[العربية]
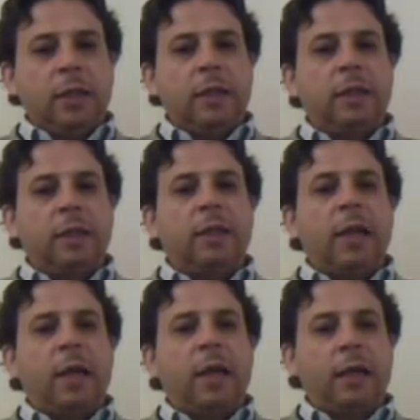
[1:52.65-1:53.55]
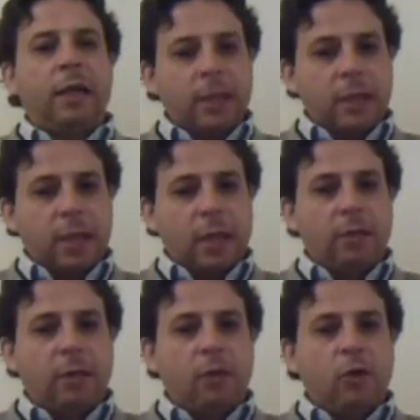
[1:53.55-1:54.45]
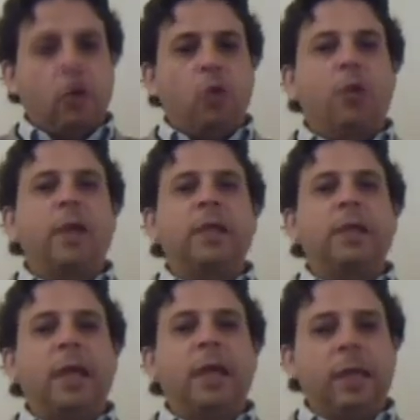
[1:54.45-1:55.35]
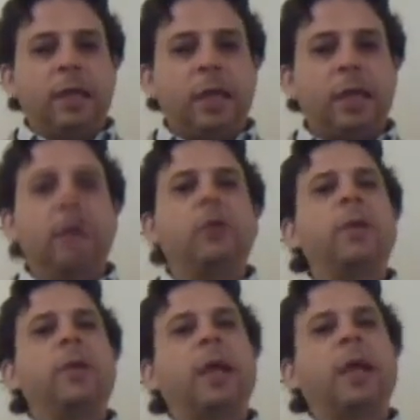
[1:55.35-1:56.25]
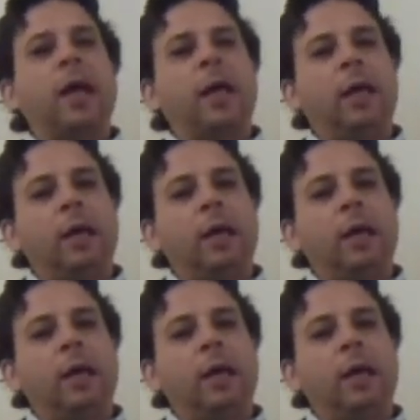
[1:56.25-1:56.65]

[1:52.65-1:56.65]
يدعي القداسة ويدعي أنه يملك الحقيقة